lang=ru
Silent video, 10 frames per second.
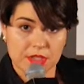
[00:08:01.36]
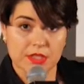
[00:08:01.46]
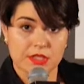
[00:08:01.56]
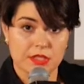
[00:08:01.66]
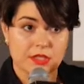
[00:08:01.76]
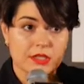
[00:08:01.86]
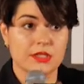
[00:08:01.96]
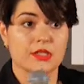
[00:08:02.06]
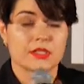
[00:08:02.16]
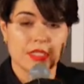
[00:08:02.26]
э,
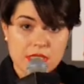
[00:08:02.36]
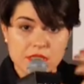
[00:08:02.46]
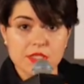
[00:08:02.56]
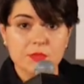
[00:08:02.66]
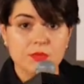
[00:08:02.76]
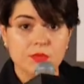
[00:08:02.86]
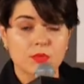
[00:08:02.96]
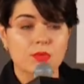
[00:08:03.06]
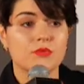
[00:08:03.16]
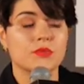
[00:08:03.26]
телесному
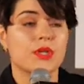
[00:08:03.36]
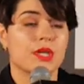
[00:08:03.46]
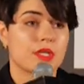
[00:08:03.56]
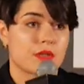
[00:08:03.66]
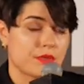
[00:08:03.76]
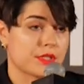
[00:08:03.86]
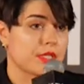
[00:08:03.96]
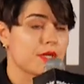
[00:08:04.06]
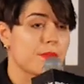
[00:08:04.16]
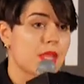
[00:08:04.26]
уровню реагирования,
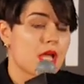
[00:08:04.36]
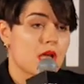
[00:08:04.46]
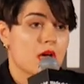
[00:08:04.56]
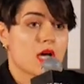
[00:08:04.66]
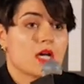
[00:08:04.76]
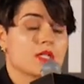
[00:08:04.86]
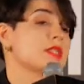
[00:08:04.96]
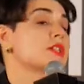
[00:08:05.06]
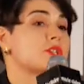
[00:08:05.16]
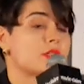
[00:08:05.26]
да,
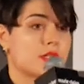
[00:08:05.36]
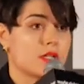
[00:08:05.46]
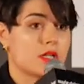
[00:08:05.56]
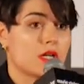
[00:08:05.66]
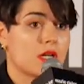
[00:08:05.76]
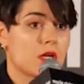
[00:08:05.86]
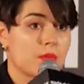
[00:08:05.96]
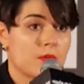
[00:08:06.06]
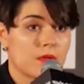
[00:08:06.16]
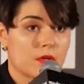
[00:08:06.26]
значит, а,
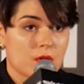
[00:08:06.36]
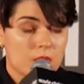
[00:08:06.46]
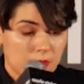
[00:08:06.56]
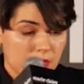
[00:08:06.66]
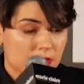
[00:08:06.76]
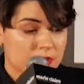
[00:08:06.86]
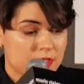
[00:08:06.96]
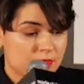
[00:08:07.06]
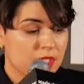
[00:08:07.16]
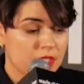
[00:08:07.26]

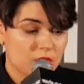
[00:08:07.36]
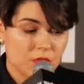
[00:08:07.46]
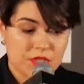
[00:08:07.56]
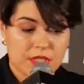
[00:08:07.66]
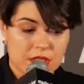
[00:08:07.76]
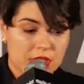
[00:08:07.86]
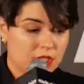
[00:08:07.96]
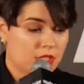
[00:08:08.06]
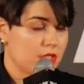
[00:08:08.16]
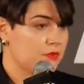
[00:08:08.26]
действительно, то есть как
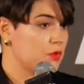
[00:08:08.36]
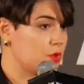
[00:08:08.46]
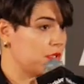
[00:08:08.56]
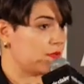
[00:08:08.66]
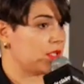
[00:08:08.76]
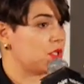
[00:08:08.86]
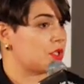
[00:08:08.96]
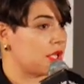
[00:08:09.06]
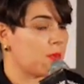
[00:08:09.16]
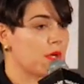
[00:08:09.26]
и в случае с
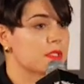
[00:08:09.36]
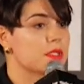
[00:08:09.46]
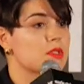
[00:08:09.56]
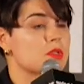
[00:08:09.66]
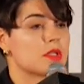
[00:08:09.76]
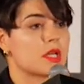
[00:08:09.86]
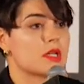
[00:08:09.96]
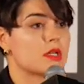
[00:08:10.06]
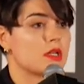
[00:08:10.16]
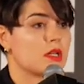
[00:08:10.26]
физической опасностью,
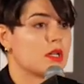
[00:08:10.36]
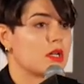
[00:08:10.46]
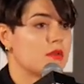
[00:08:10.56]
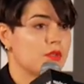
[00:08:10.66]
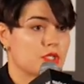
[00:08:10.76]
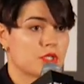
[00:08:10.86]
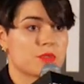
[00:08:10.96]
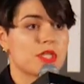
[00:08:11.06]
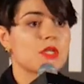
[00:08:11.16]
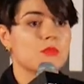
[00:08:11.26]
да, а, в нашем
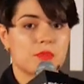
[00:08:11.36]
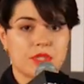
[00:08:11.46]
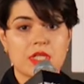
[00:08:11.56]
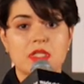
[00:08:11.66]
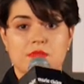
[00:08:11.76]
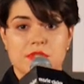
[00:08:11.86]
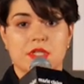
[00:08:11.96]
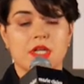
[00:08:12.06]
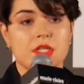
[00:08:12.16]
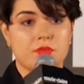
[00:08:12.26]
теле моментально
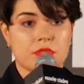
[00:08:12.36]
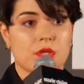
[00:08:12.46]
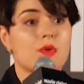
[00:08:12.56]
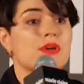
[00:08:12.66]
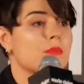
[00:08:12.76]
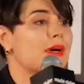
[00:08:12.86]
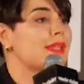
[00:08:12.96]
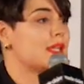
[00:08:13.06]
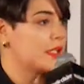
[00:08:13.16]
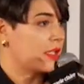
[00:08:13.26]
возникает вот такой
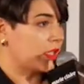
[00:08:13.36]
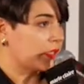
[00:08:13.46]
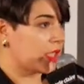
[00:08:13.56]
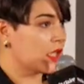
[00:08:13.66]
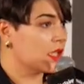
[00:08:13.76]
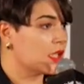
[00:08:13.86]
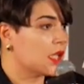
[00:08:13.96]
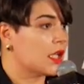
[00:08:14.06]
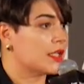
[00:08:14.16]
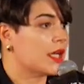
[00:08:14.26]
гормональный коктейль
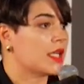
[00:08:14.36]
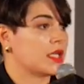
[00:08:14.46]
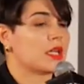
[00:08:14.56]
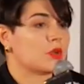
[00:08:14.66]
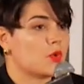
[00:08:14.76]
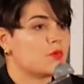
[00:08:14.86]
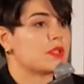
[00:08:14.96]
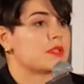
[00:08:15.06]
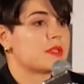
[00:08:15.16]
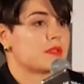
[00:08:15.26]
да, и
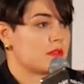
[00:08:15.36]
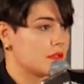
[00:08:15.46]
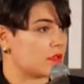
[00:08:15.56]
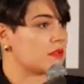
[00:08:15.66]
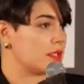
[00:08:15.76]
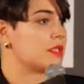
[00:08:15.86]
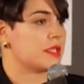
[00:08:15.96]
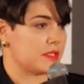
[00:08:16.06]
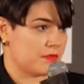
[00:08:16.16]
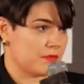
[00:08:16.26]
готовность
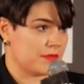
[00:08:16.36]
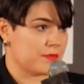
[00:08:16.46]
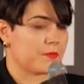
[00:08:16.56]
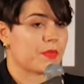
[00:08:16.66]
действовать.